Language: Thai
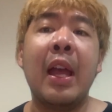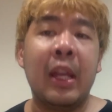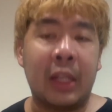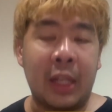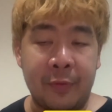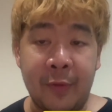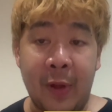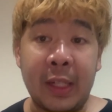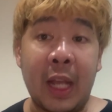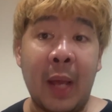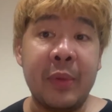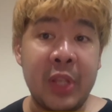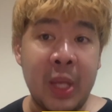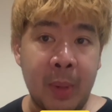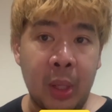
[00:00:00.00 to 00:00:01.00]
กัดฟันครับ
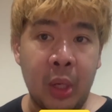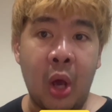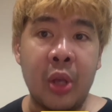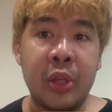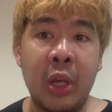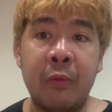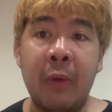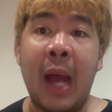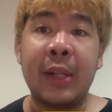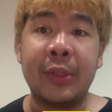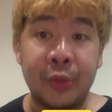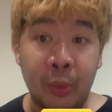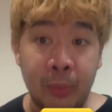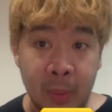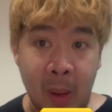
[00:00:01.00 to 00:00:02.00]
เชียร์บอลลองเชื่อว่าทร
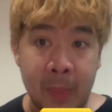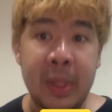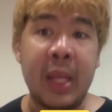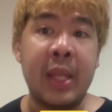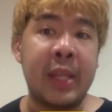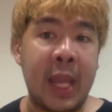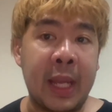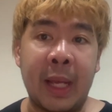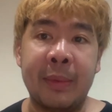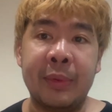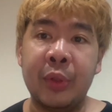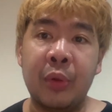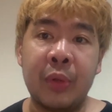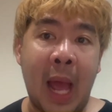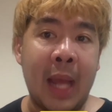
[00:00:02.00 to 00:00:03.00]
งมาแบบนี้เช็คกับ
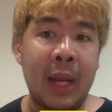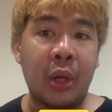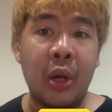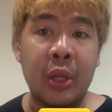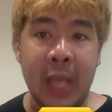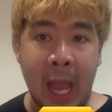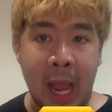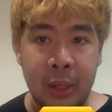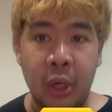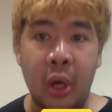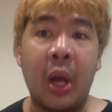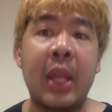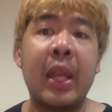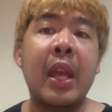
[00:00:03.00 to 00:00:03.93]
สู้ได้แล้วก็อยากน้อย